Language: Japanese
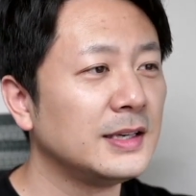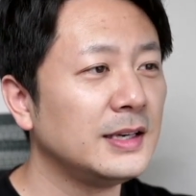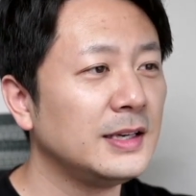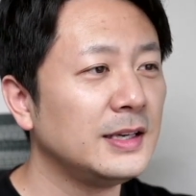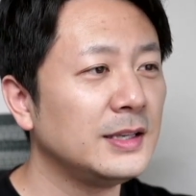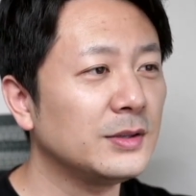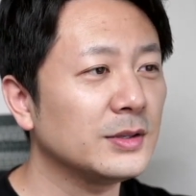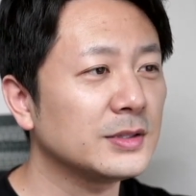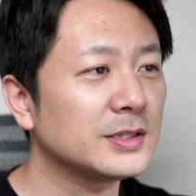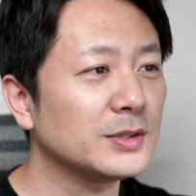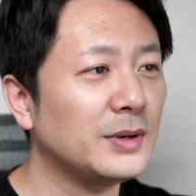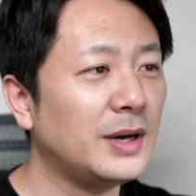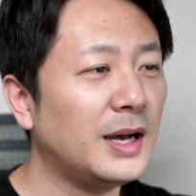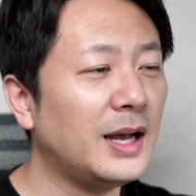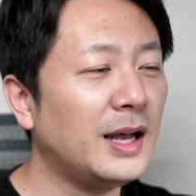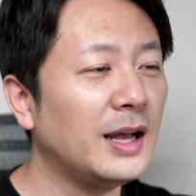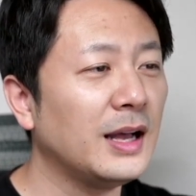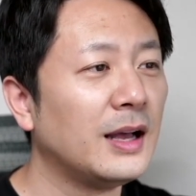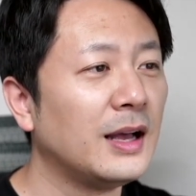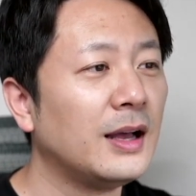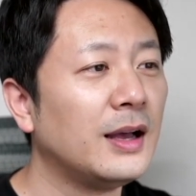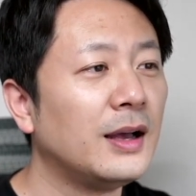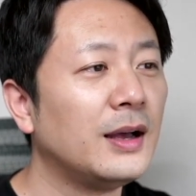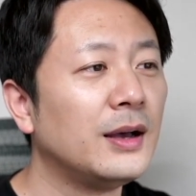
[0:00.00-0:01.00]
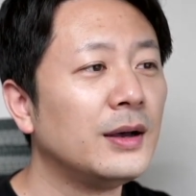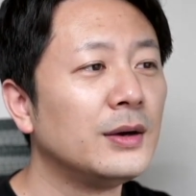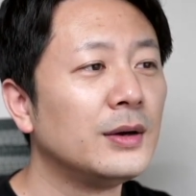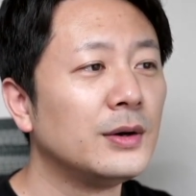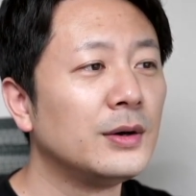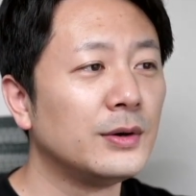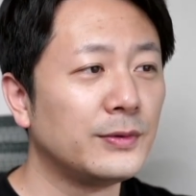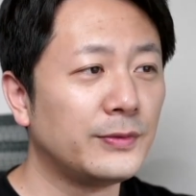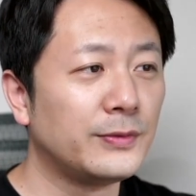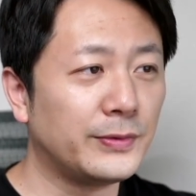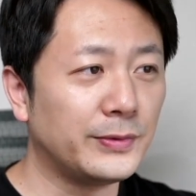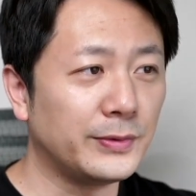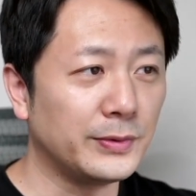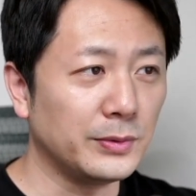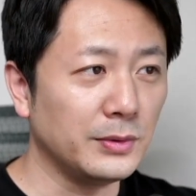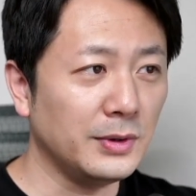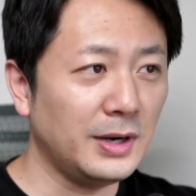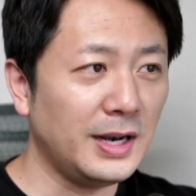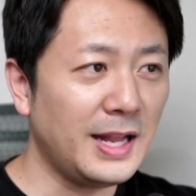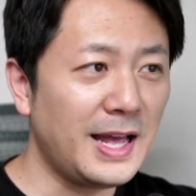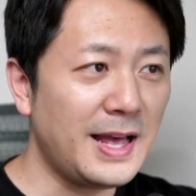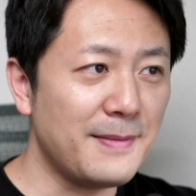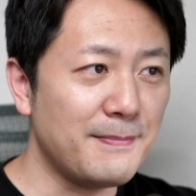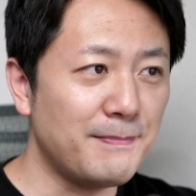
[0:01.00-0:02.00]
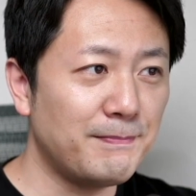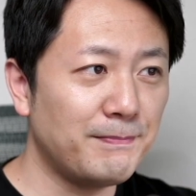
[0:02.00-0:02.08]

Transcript: 1つは腐爛